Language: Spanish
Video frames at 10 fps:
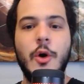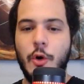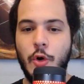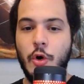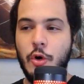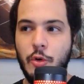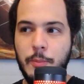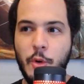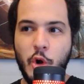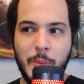o un
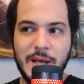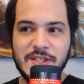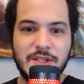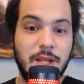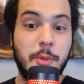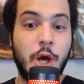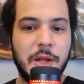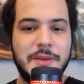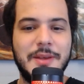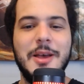poco más deep
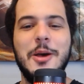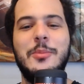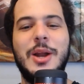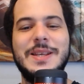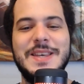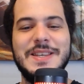cut, por así